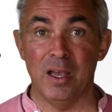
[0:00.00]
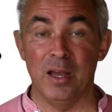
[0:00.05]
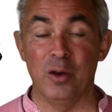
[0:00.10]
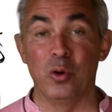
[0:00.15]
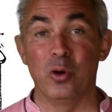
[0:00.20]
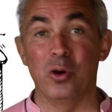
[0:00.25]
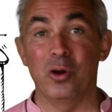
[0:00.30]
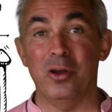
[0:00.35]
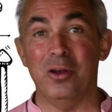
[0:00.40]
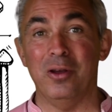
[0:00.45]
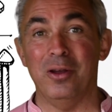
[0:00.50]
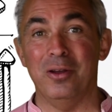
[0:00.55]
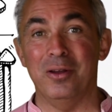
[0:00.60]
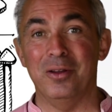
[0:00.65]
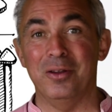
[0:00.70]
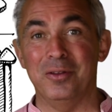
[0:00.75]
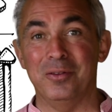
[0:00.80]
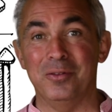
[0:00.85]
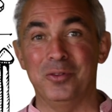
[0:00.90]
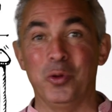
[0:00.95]
Alors,
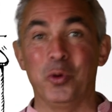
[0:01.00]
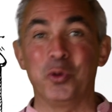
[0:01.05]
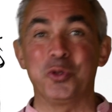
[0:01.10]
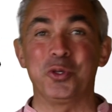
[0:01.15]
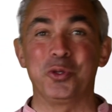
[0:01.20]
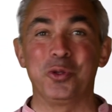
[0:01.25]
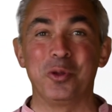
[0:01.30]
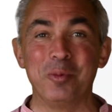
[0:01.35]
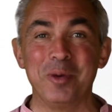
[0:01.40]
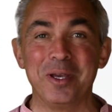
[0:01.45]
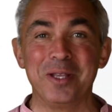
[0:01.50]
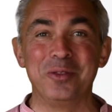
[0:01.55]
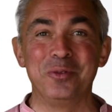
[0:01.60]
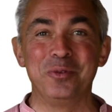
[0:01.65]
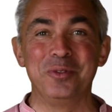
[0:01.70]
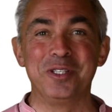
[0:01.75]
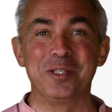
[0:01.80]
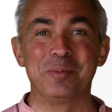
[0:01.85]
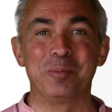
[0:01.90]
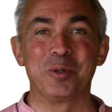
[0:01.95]
dans ce
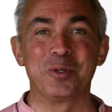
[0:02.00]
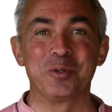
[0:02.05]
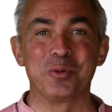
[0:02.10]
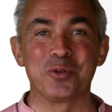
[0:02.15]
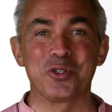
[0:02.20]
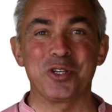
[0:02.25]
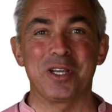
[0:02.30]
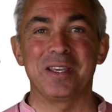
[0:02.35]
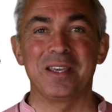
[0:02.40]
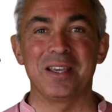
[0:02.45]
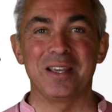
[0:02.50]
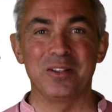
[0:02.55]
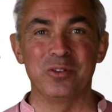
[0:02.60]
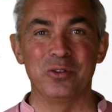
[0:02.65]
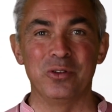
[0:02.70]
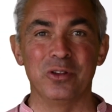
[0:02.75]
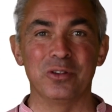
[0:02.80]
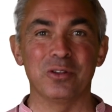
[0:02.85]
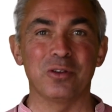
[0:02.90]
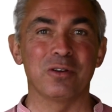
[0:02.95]
domaine, nous disposons chacun
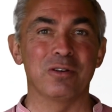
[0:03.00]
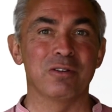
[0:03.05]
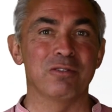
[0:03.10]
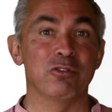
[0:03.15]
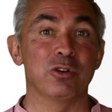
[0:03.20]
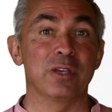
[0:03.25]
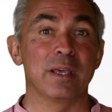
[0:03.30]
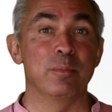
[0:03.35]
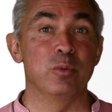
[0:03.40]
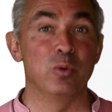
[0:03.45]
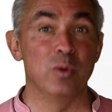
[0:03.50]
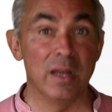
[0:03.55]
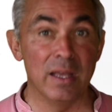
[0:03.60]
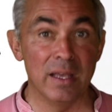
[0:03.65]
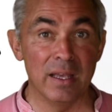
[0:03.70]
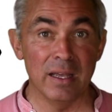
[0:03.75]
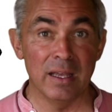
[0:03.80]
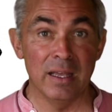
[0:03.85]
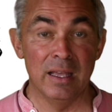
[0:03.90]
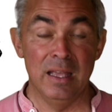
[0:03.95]
de notre
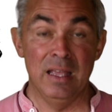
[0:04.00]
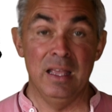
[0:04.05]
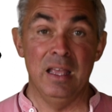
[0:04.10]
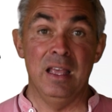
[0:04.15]
vocabulaire.